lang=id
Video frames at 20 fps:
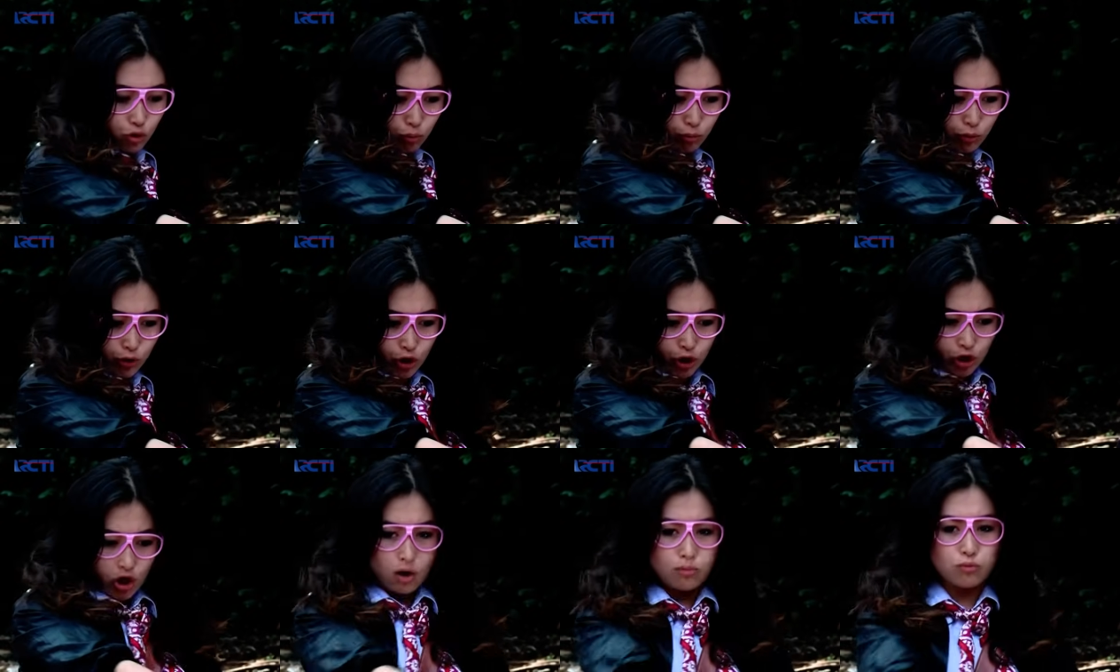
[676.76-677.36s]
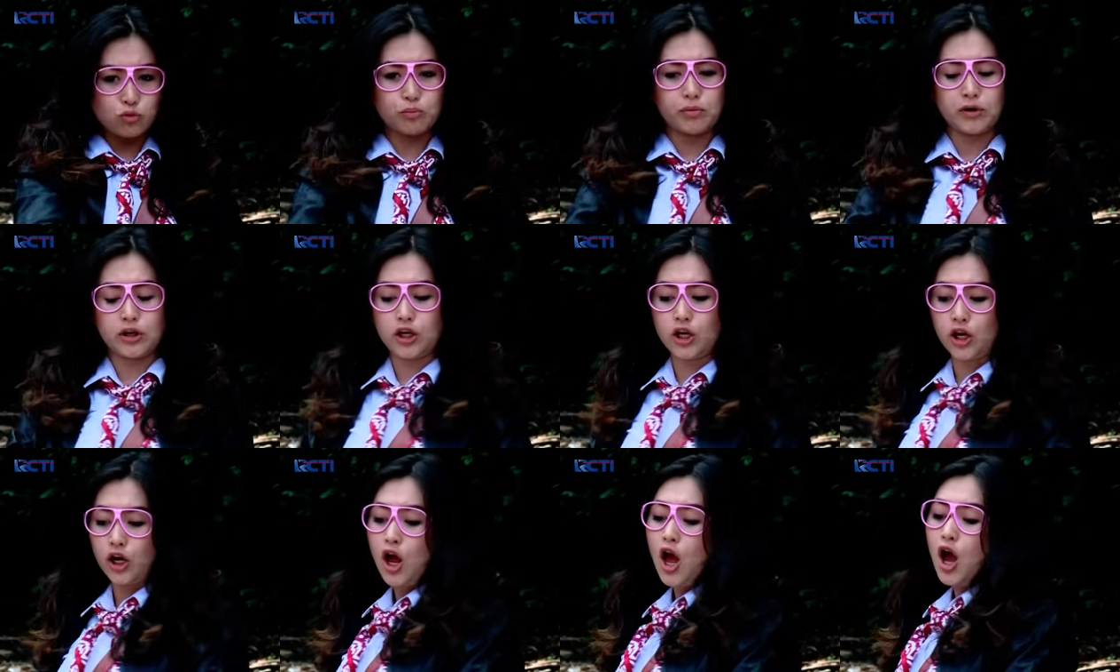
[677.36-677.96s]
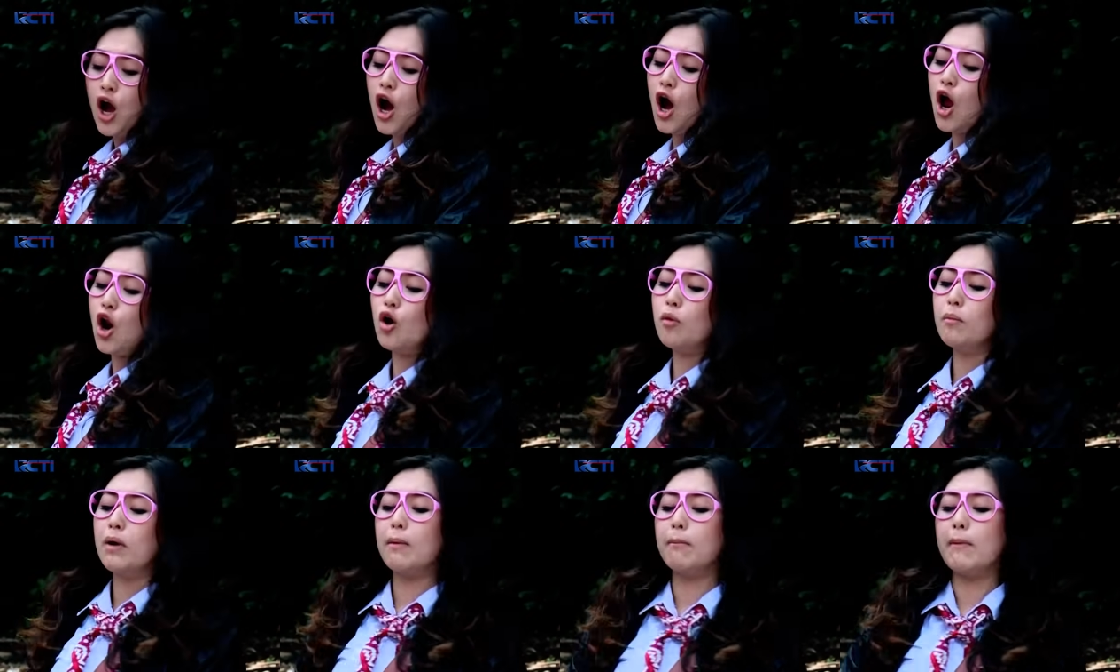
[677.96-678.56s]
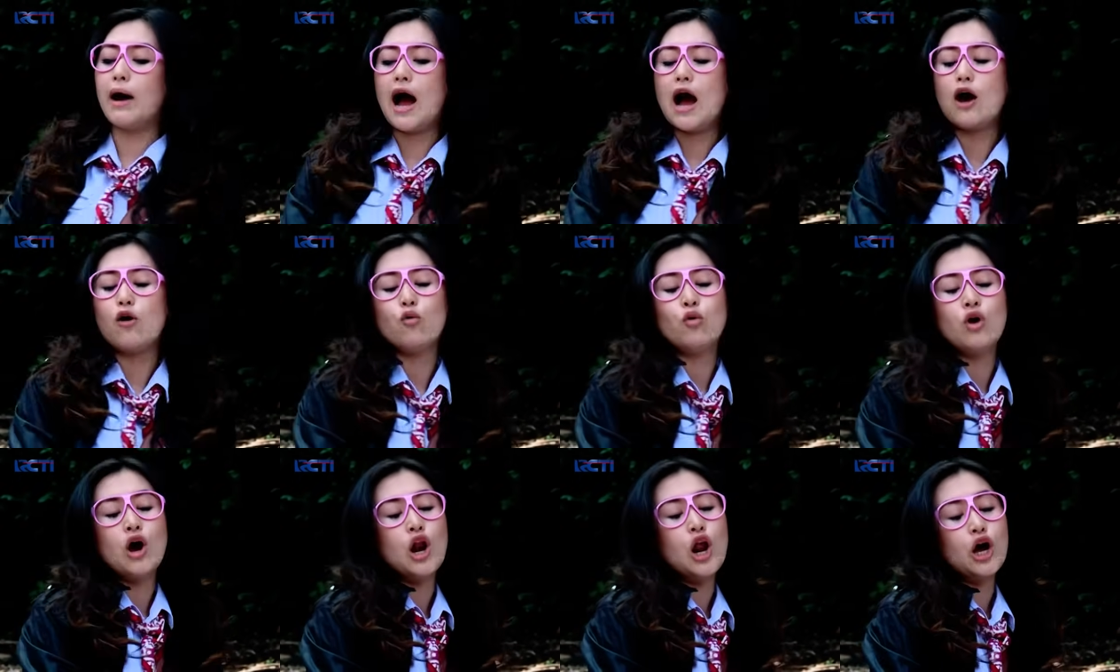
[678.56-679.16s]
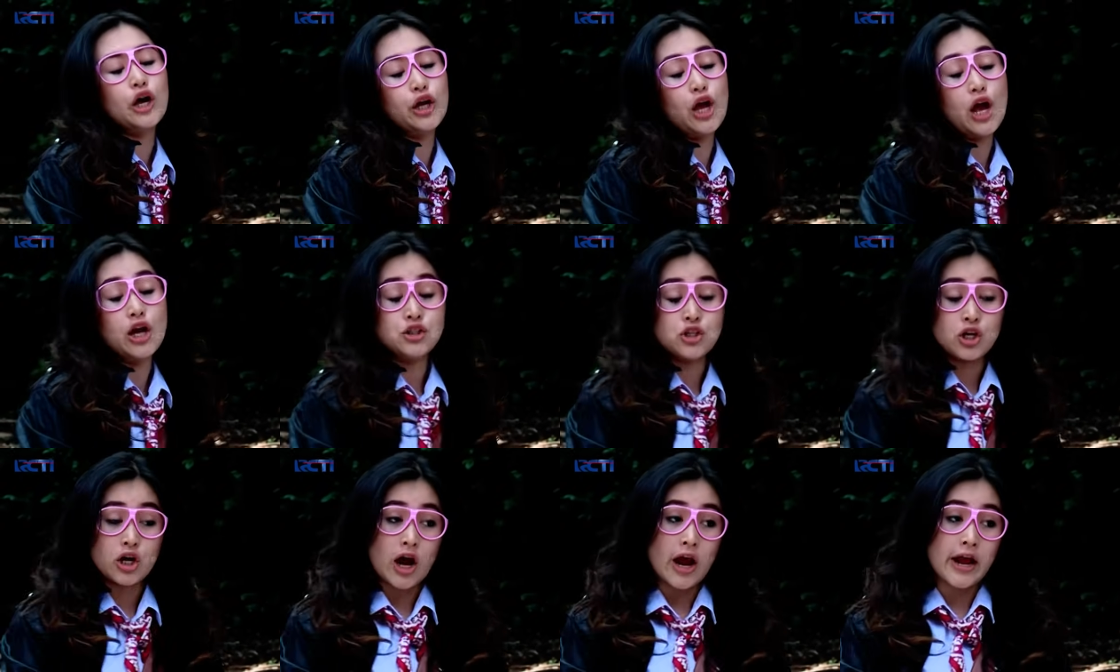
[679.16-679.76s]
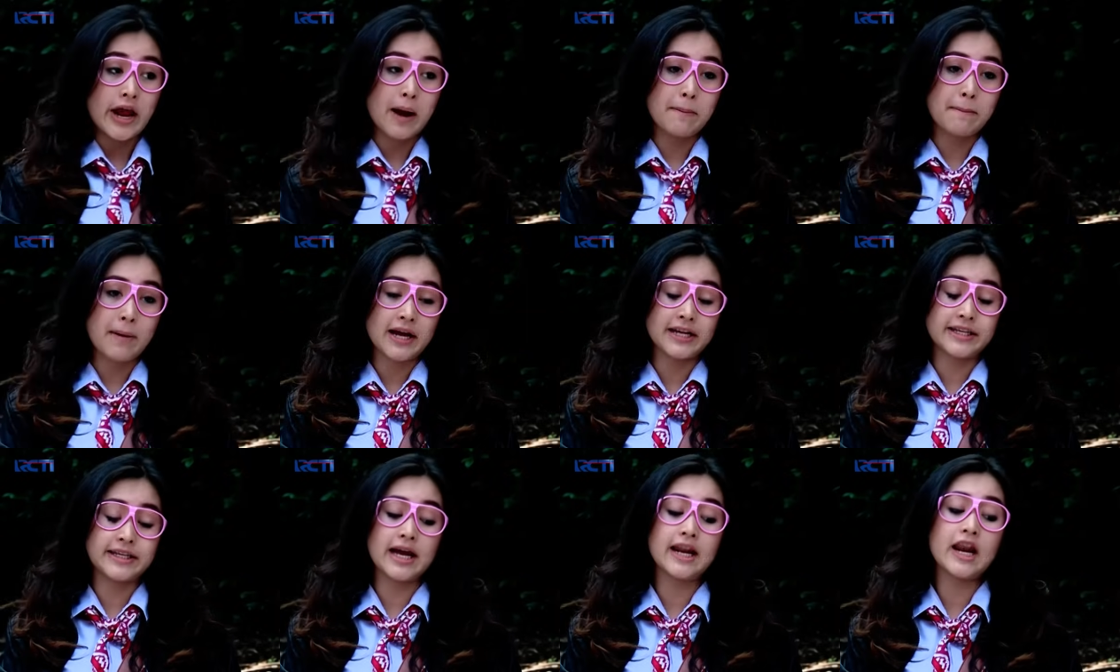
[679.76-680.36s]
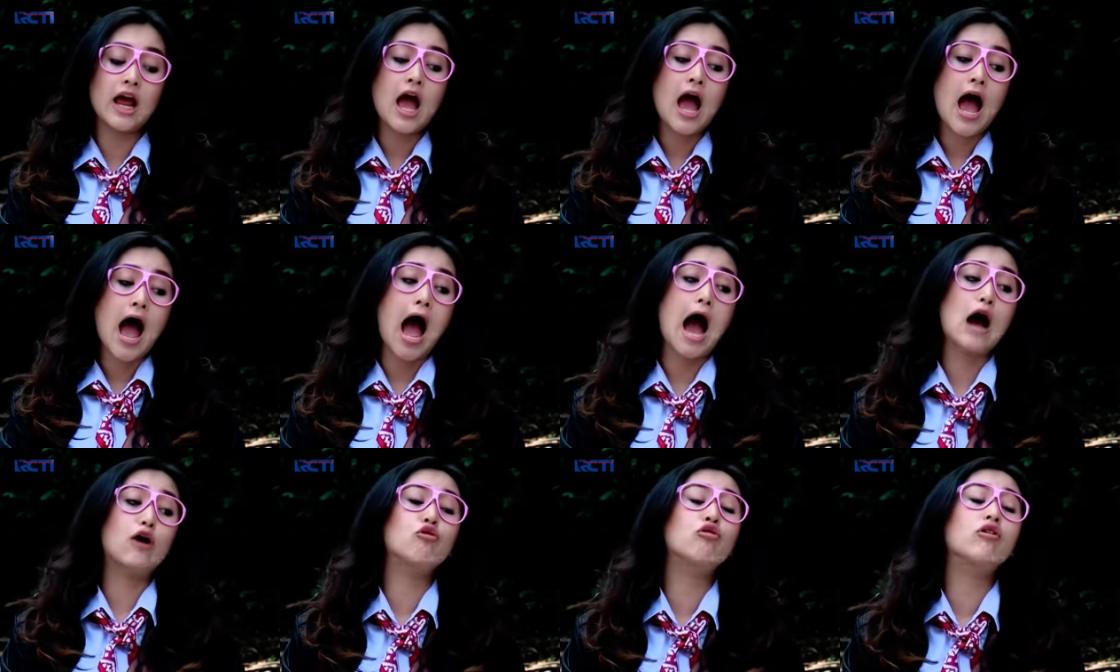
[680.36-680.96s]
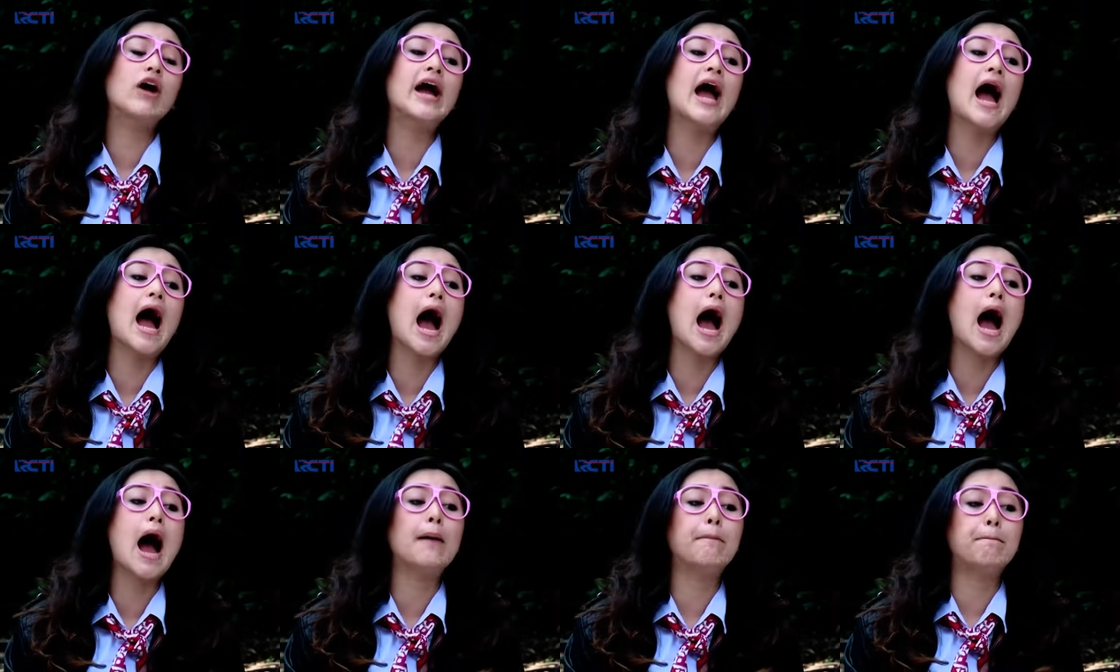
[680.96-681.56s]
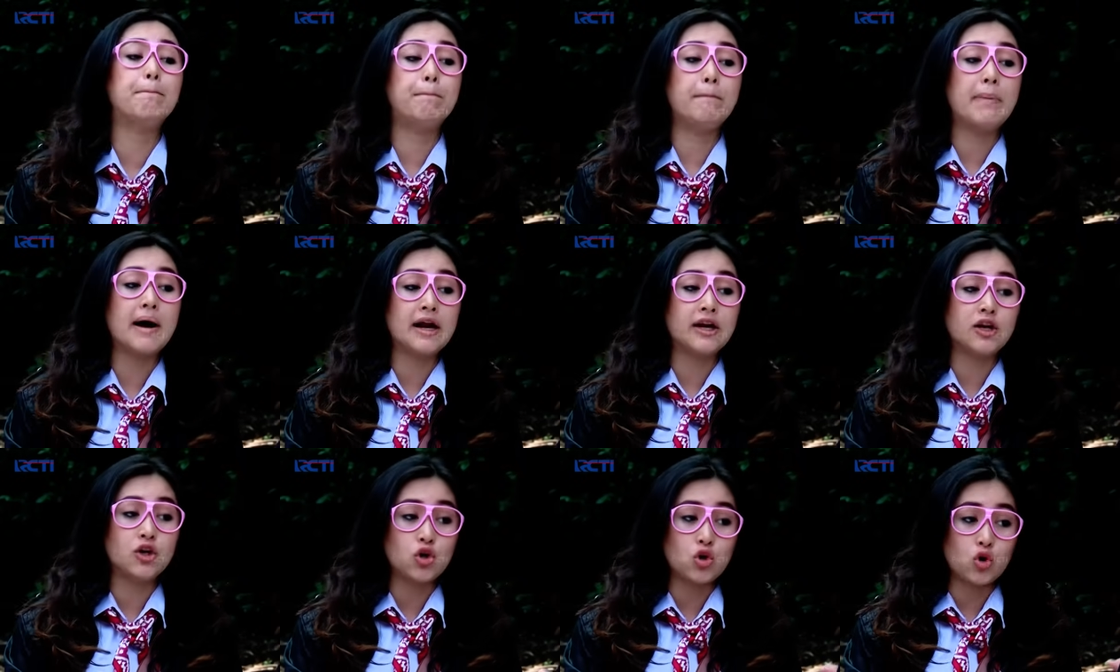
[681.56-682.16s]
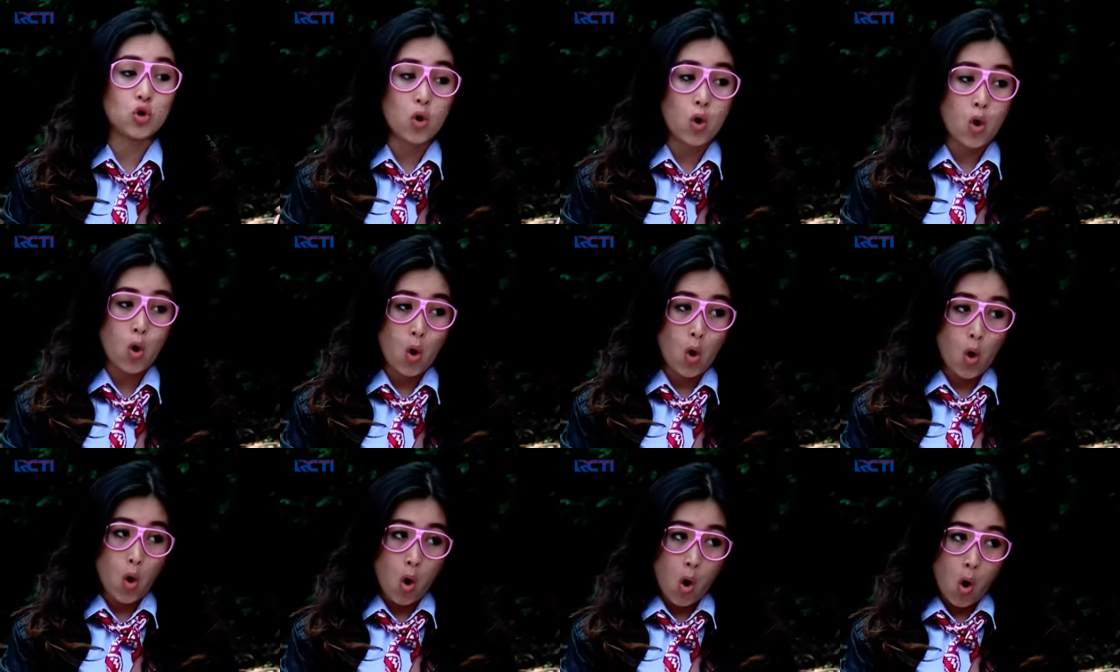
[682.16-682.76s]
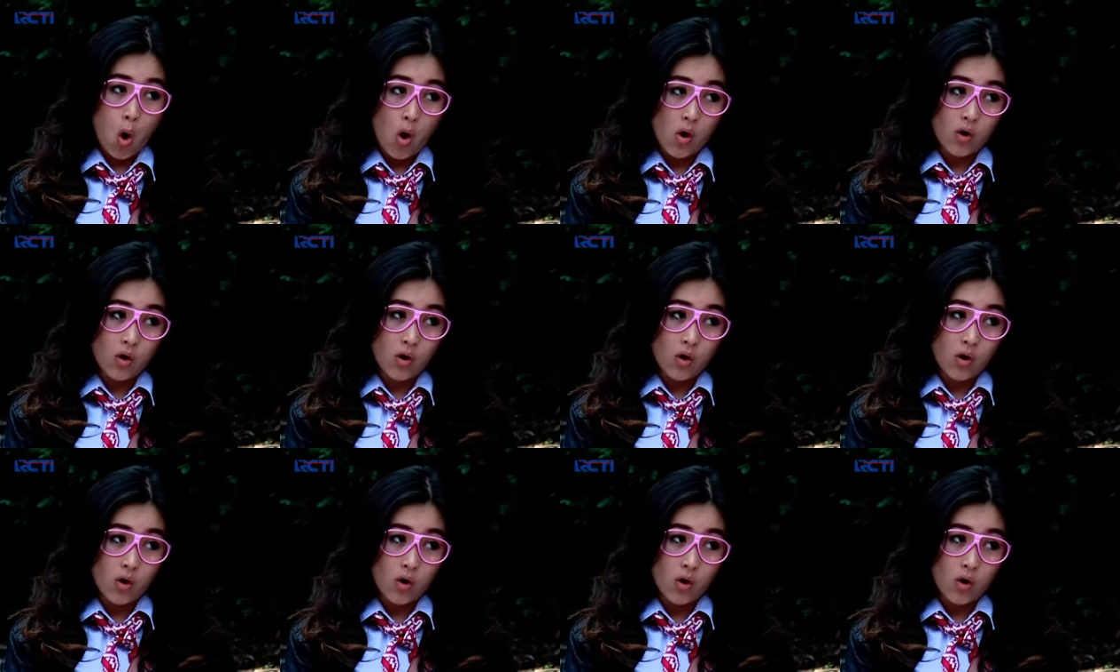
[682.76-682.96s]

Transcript: coba deh kamu pikir kalau mama aku galaknya aja kayak macan, aku kayak apa dong?